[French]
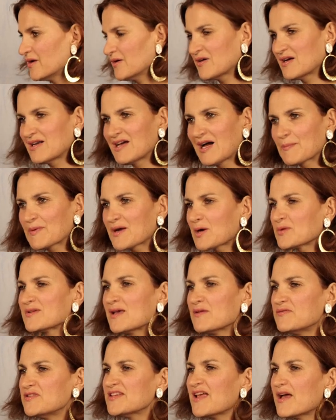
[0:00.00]
Voilà, après on
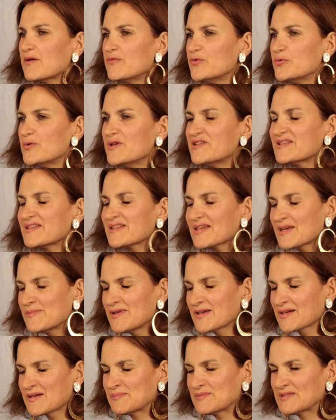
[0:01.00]
navigue à vue et c'est très
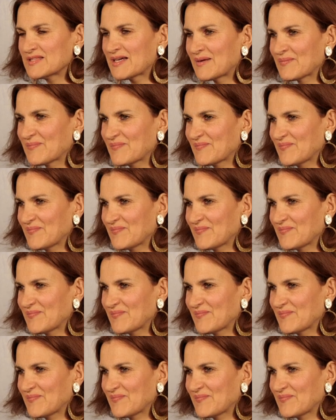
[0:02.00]
bien comme ça.